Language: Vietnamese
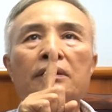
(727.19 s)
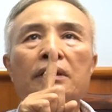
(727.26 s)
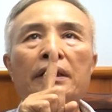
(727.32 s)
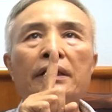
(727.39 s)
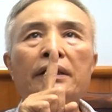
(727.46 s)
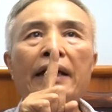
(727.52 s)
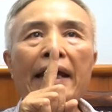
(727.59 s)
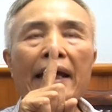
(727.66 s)

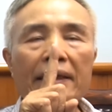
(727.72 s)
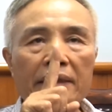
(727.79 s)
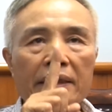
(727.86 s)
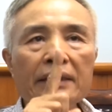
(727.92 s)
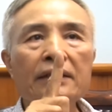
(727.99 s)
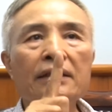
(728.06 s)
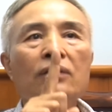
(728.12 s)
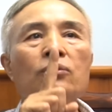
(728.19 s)
Thì nghe
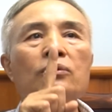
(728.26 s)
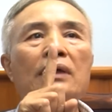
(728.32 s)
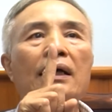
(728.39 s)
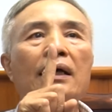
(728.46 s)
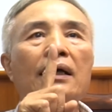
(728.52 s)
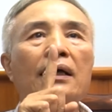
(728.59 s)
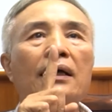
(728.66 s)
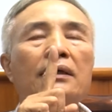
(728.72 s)
tin đâu
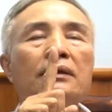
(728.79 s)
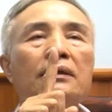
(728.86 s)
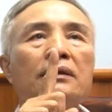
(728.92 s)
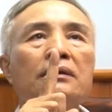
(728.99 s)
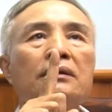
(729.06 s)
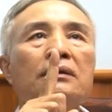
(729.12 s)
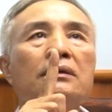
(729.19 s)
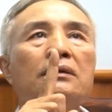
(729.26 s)
là
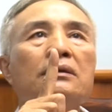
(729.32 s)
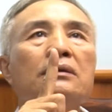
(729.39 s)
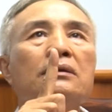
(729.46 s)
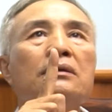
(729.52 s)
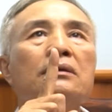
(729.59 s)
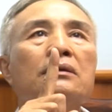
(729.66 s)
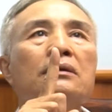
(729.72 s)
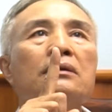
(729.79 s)

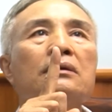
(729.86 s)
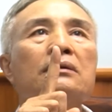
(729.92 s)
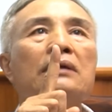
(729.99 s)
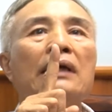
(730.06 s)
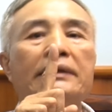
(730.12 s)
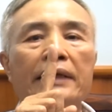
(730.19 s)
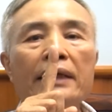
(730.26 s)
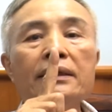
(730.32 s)

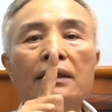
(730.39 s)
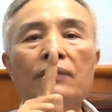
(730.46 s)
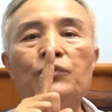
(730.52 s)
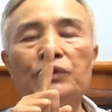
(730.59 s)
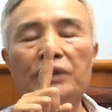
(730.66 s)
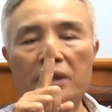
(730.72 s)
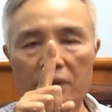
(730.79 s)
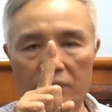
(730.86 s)
là chết ở
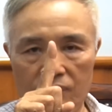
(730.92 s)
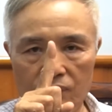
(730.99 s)
Campuchia.